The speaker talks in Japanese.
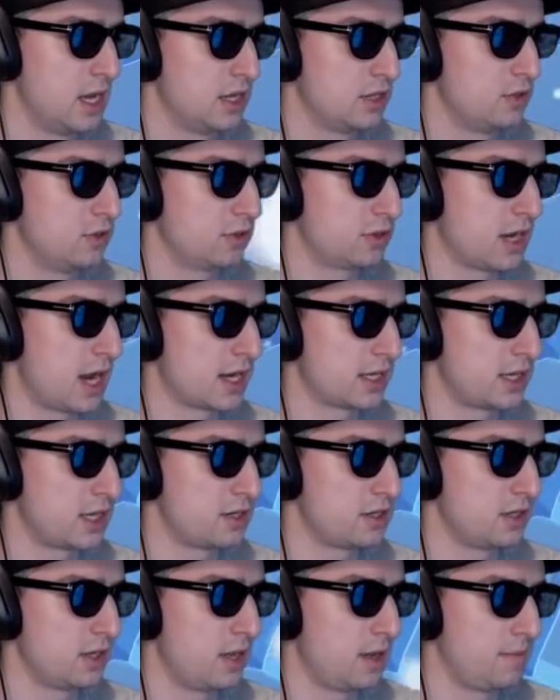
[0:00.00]
よく上げて
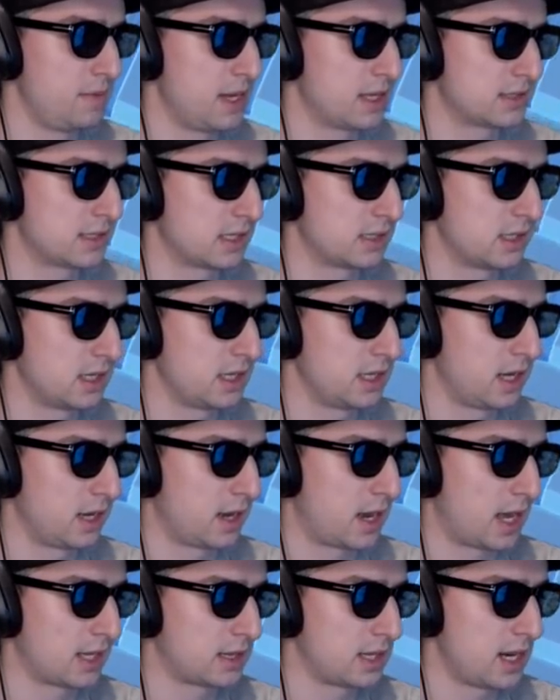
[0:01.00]
るんで、皆さんぜひね、
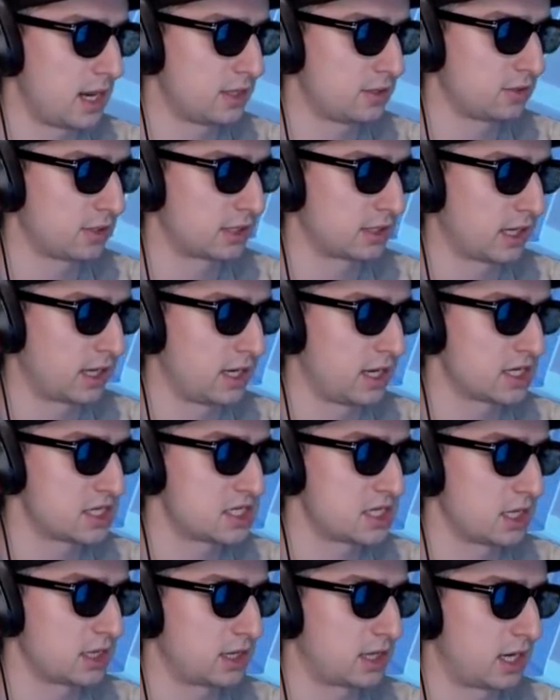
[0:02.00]
勝てないという方いらっ
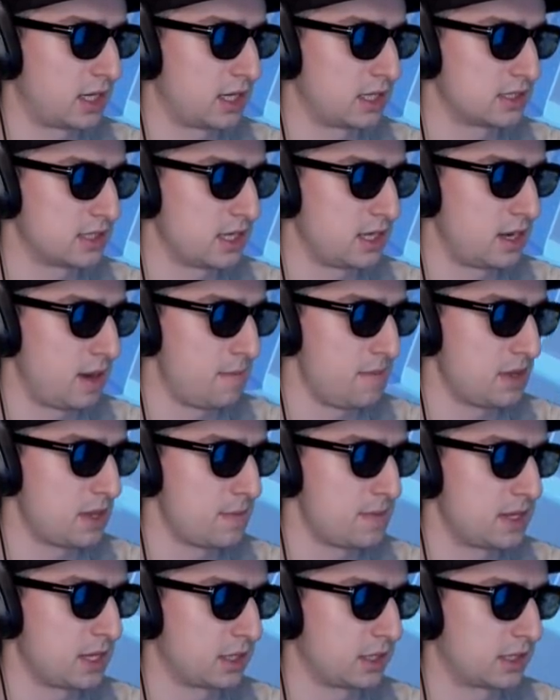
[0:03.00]
しゃったらね、ぜひね、見
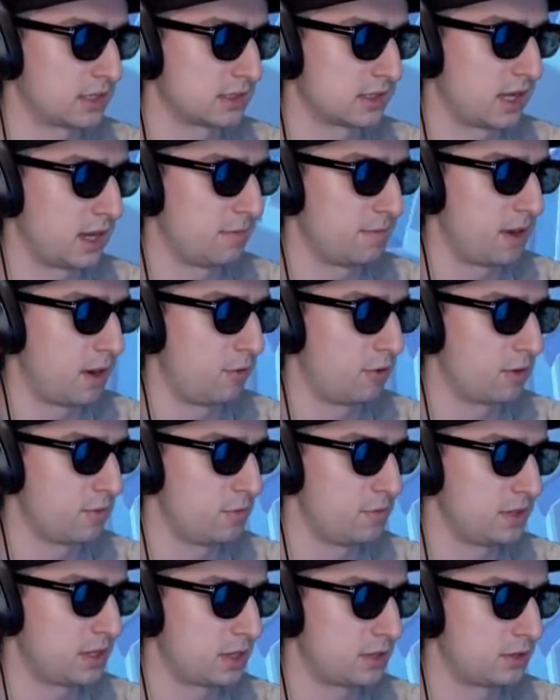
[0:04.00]
てみてください。まあ、俺
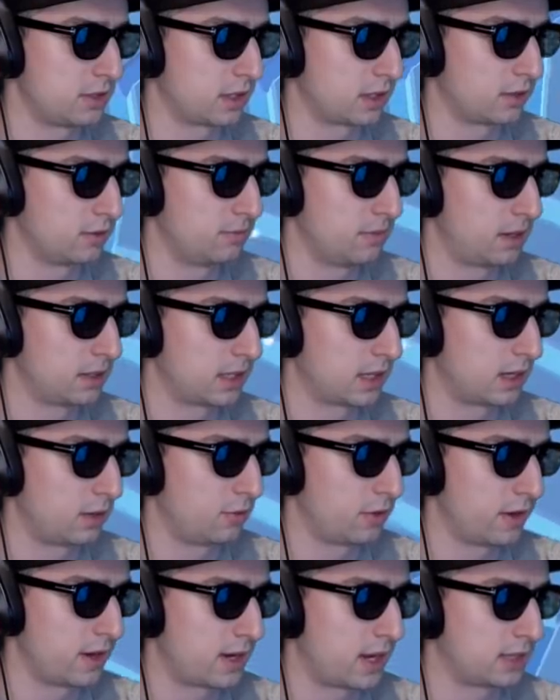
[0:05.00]
も見てるんだけど、まあ、だから
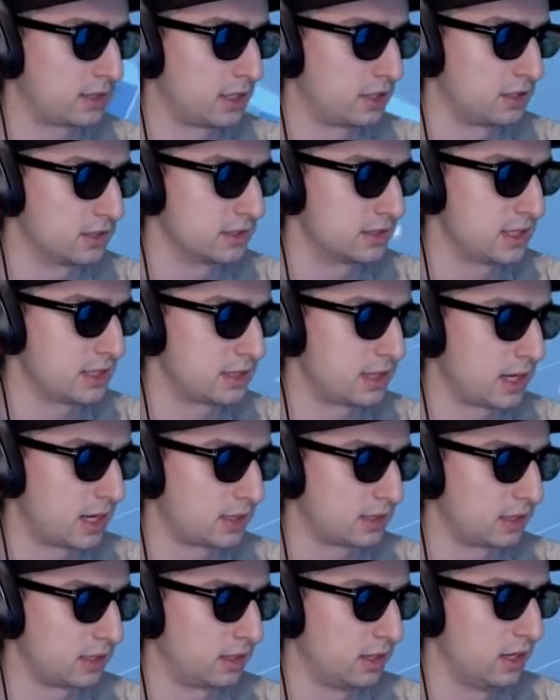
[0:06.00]
俺は勝てる。絶対
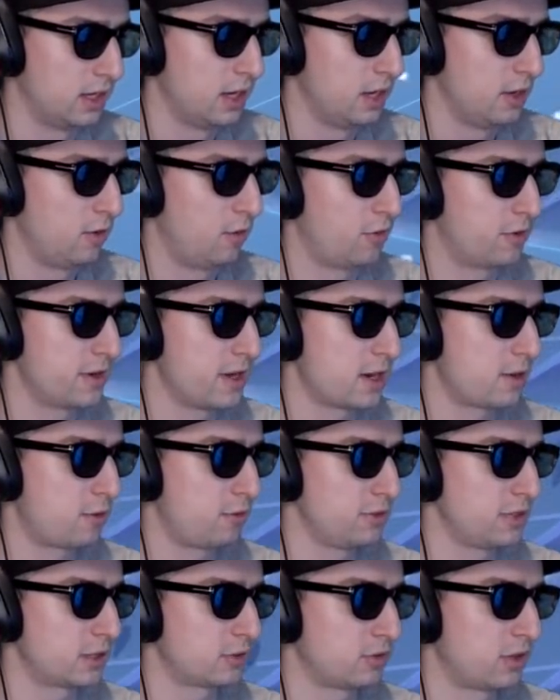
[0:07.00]
勝てる。俺は
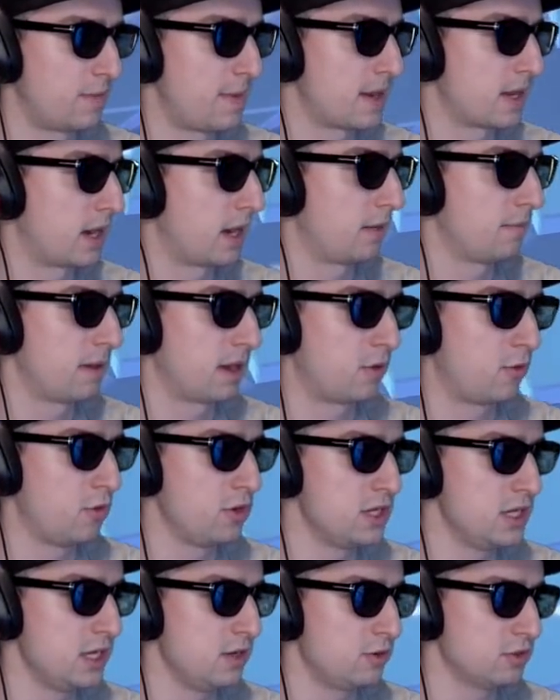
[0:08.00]
こんなとこで負けない。まあ、
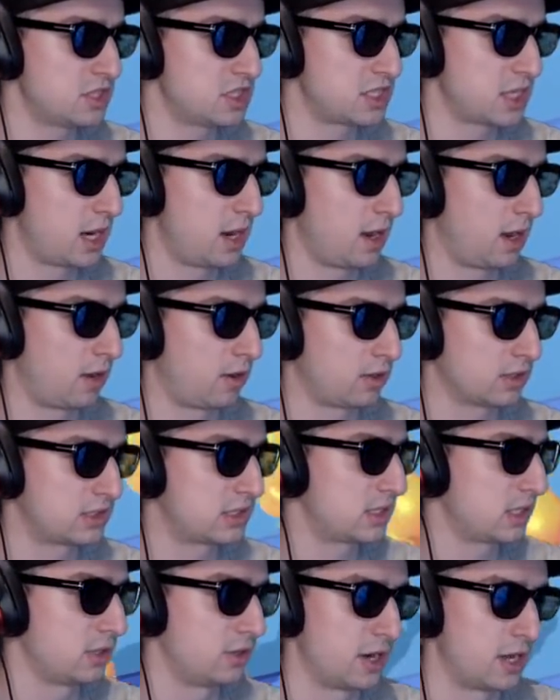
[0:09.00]
5人落ちたら、次の